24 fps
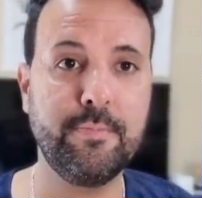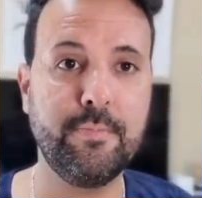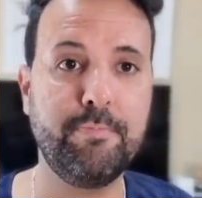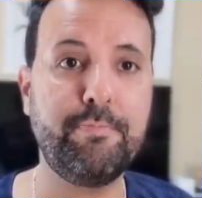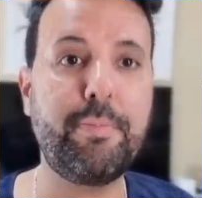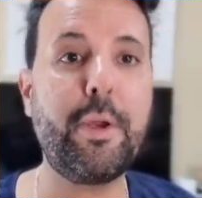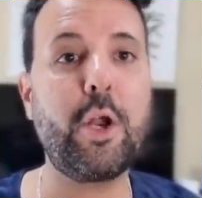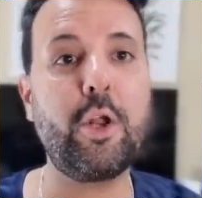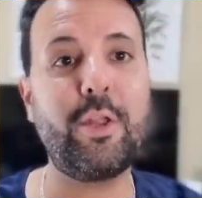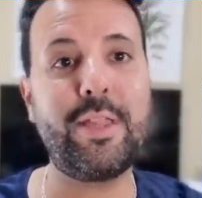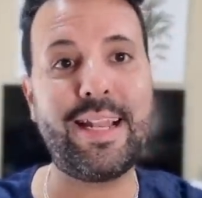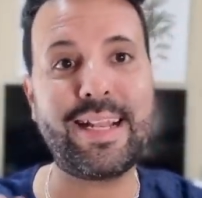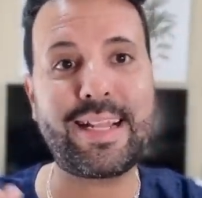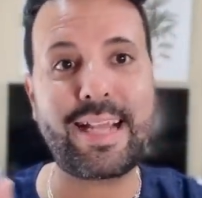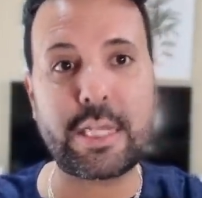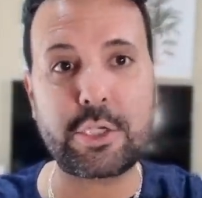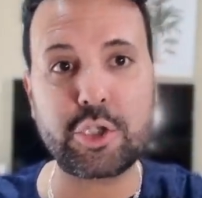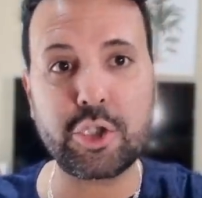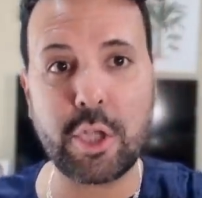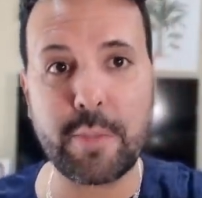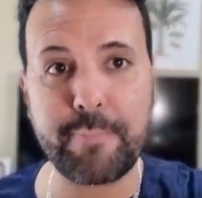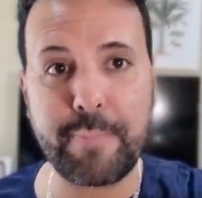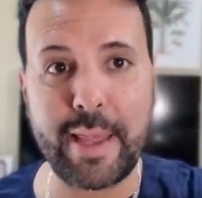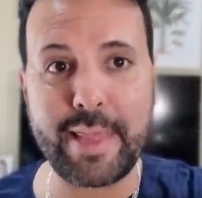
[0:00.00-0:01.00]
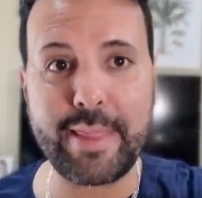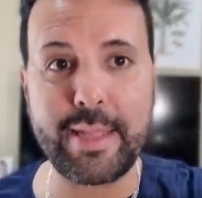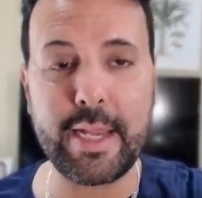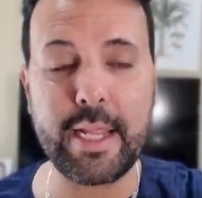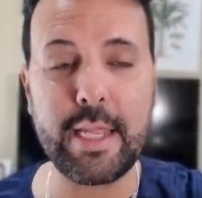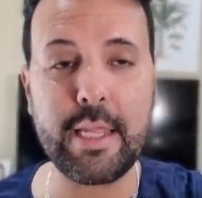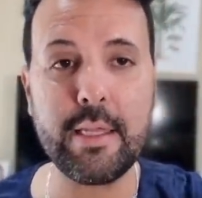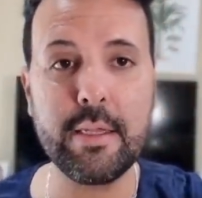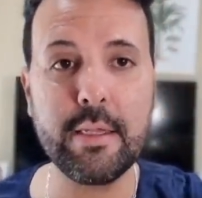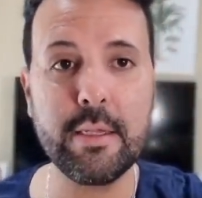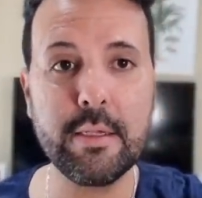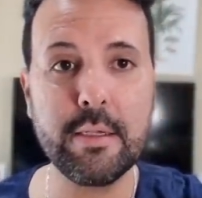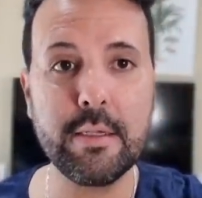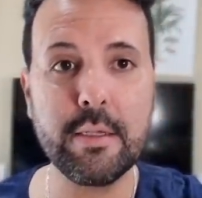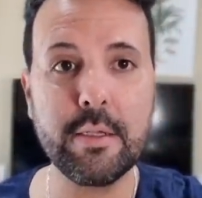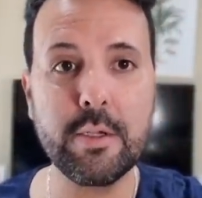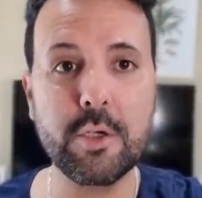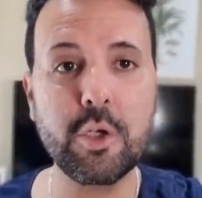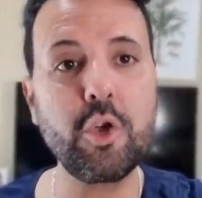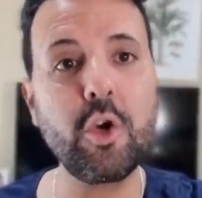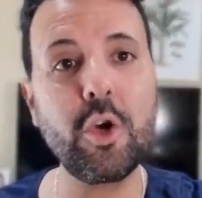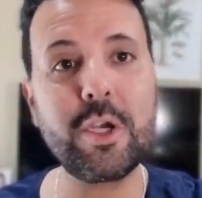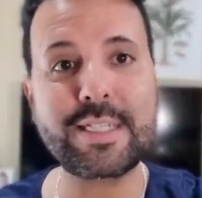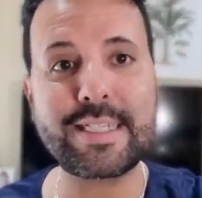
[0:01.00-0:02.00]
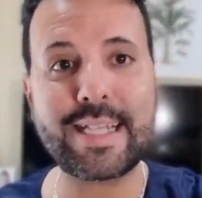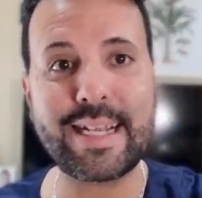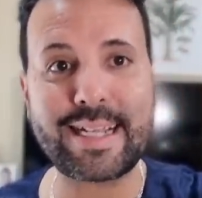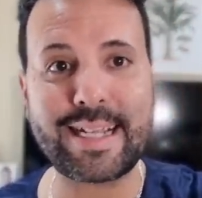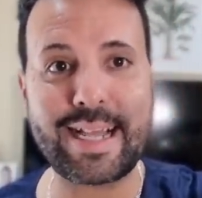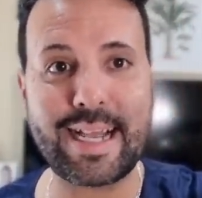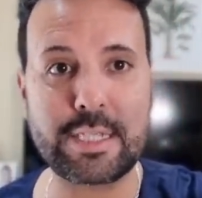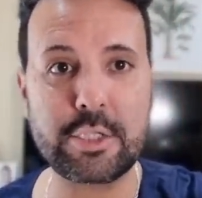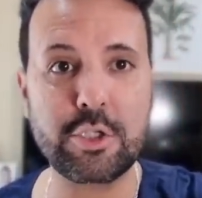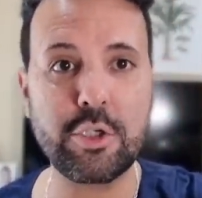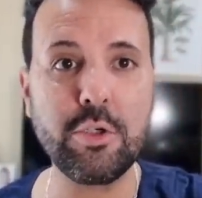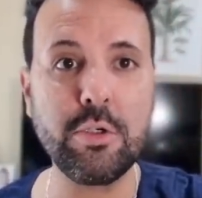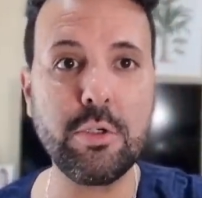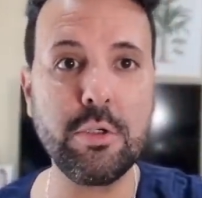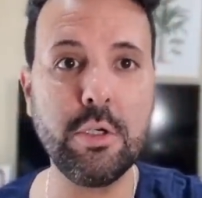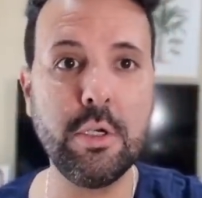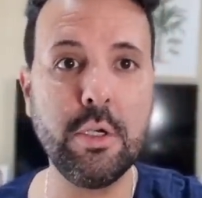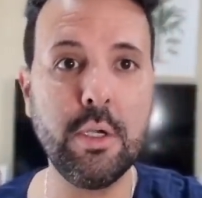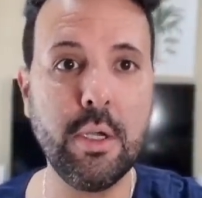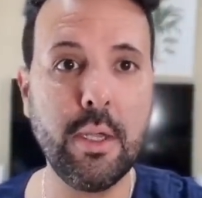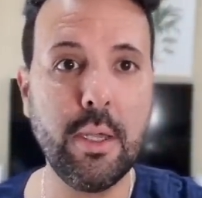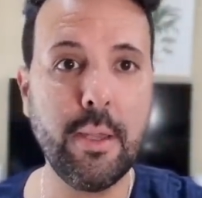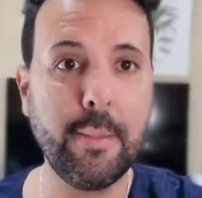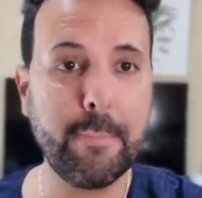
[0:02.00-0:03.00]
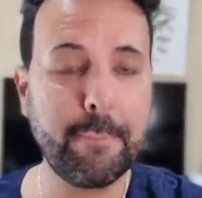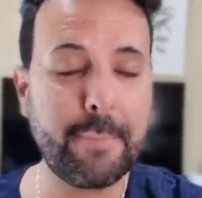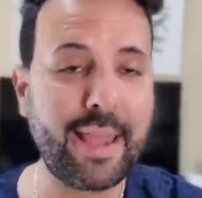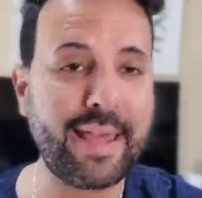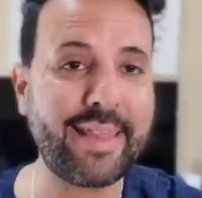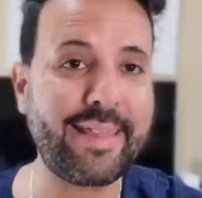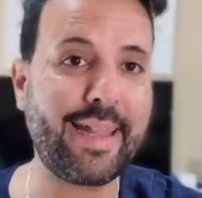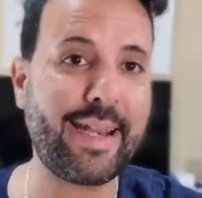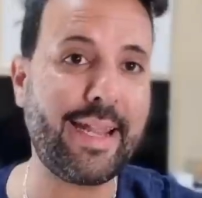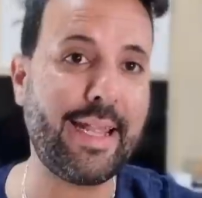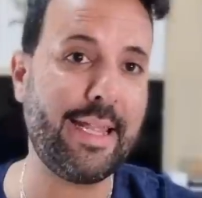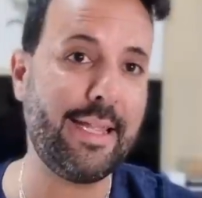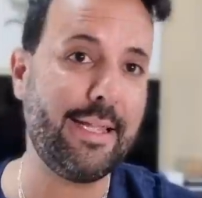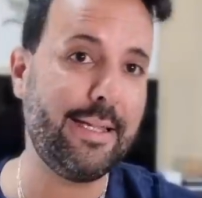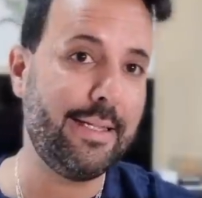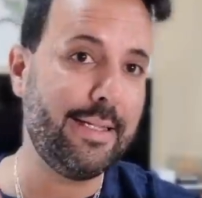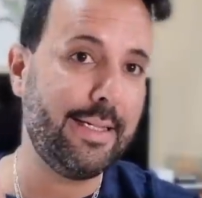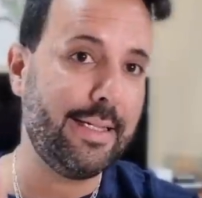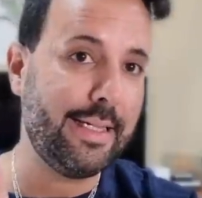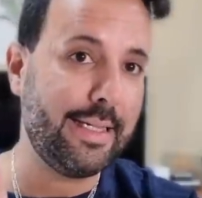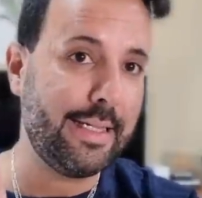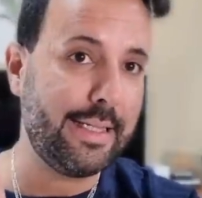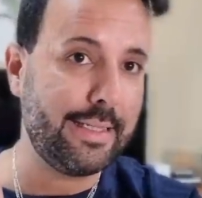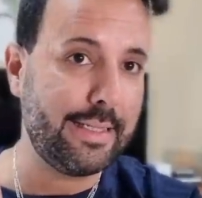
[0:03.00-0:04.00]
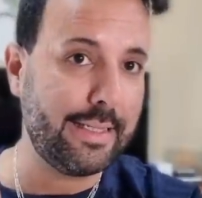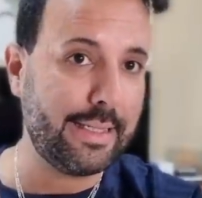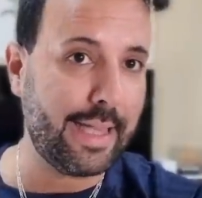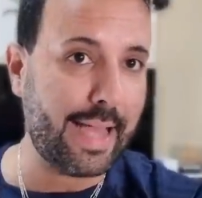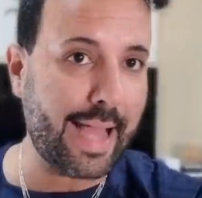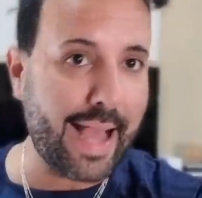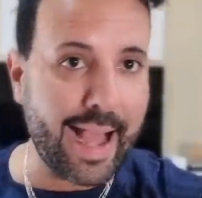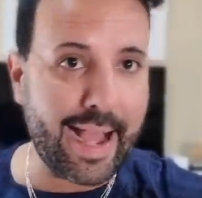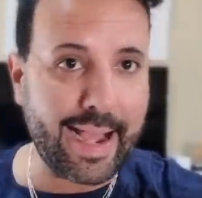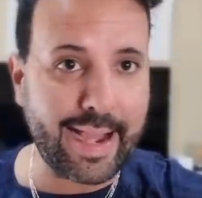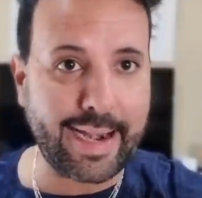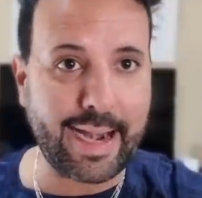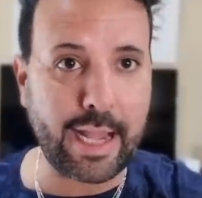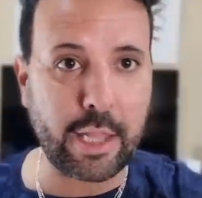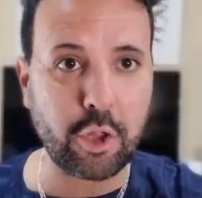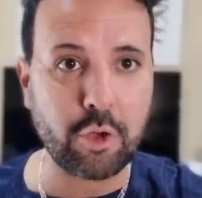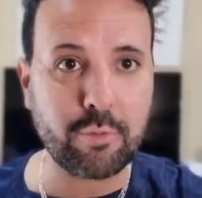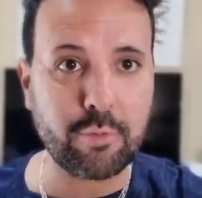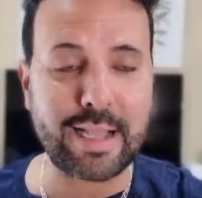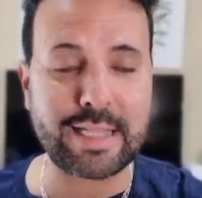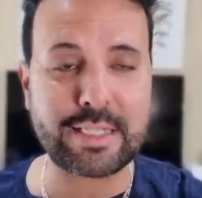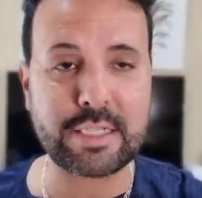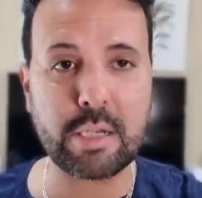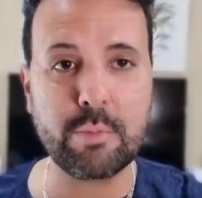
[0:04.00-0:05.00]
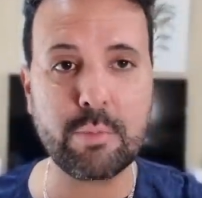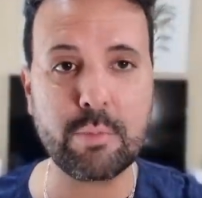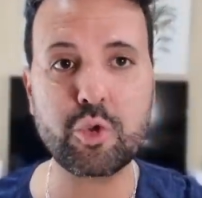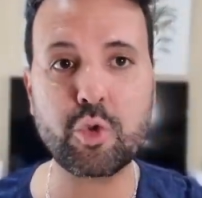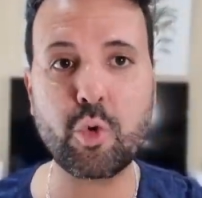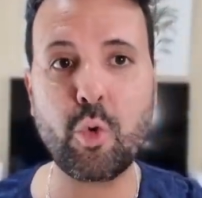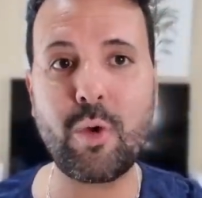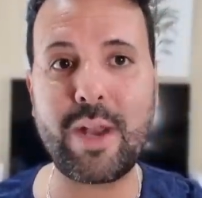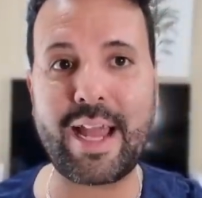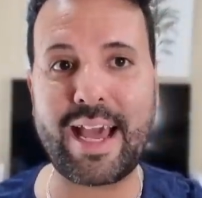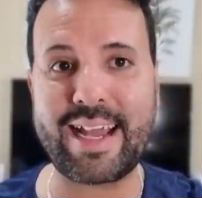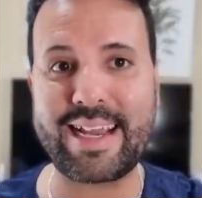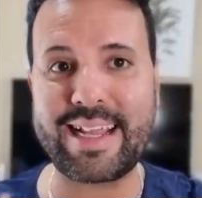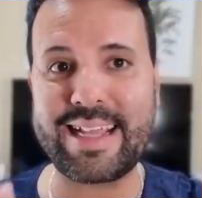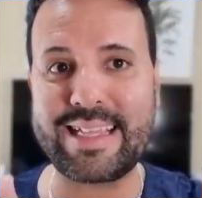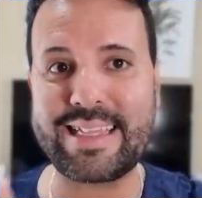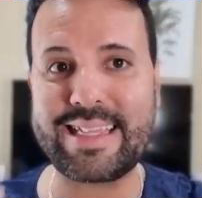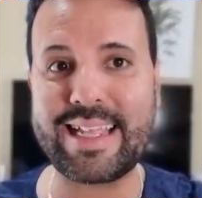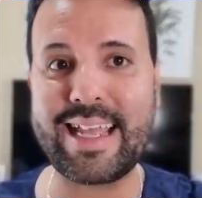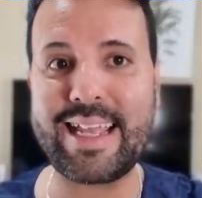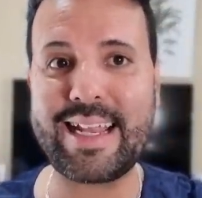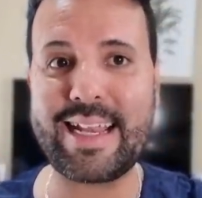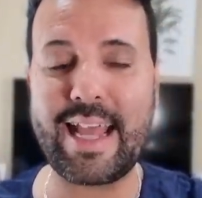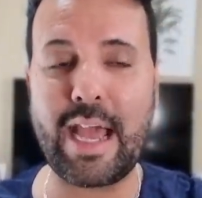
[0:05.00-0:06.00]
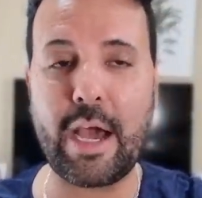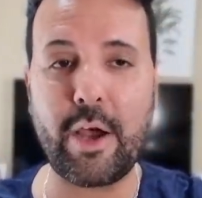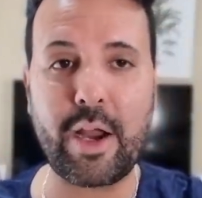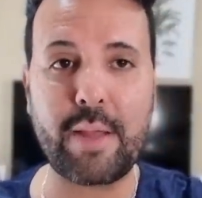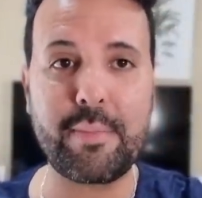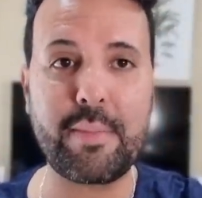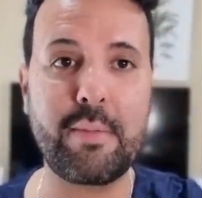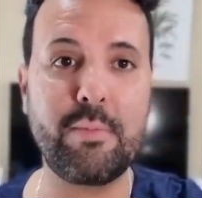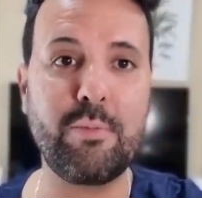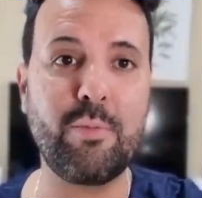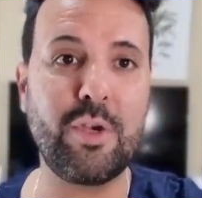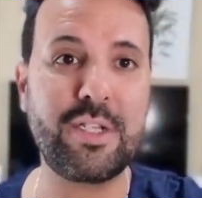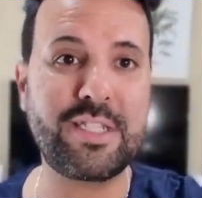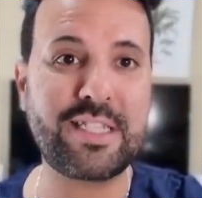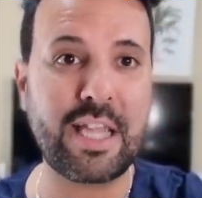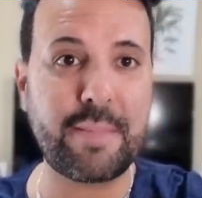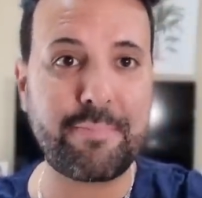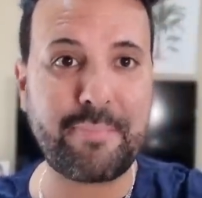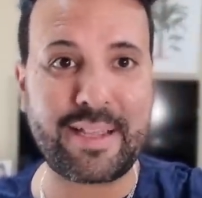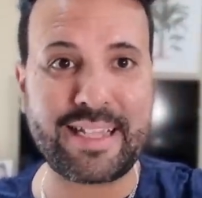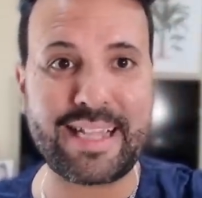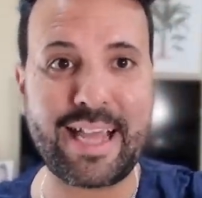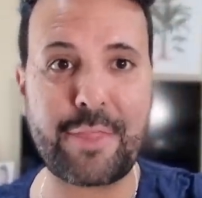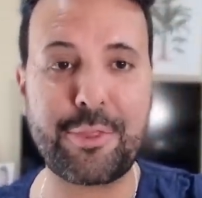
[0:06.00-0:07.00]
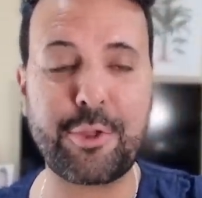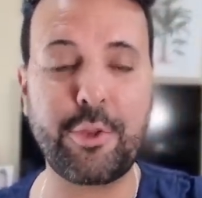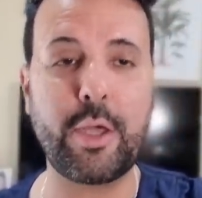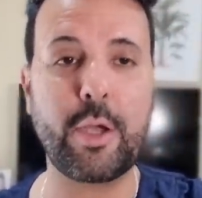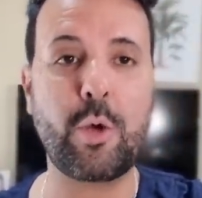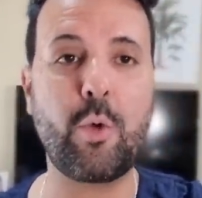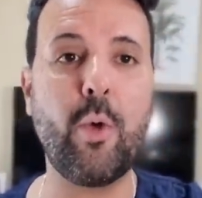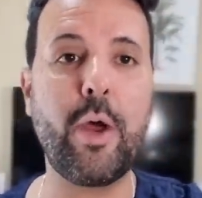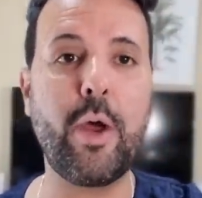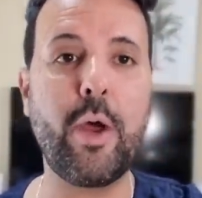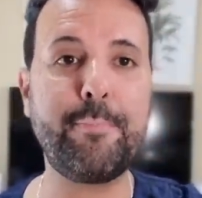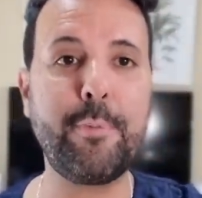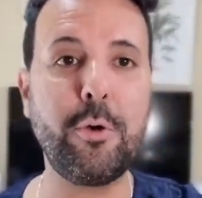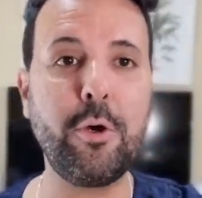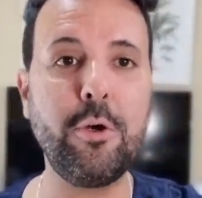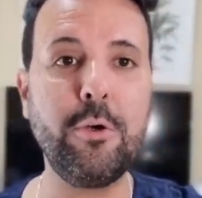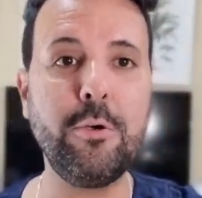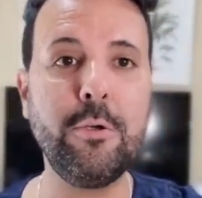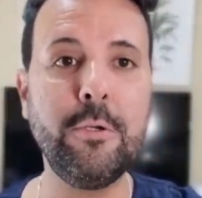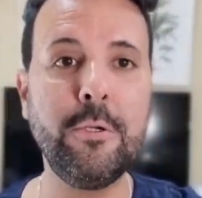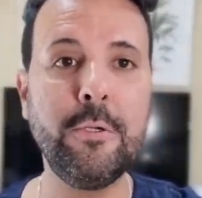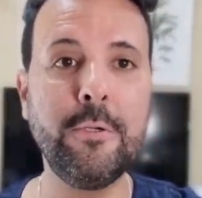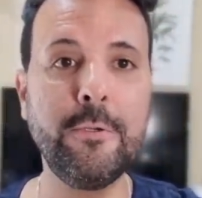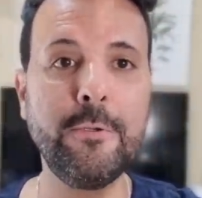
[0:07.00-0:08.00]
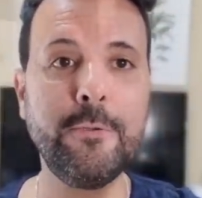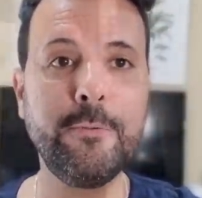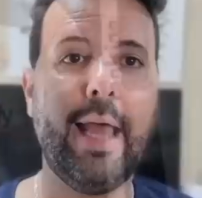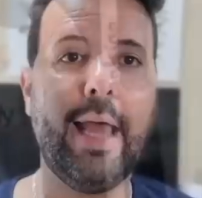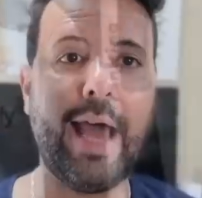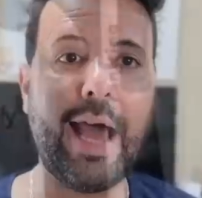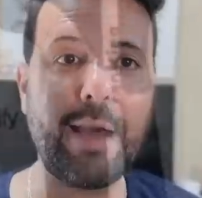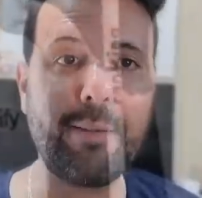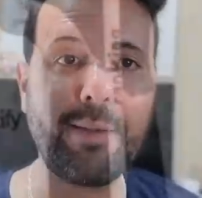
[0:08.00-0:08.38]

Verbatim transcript: Pero en el caso de Pedri, no es el caso. Pedri ha ganado masa muscular y tiene ahora mismo este pedazo de cuerpo a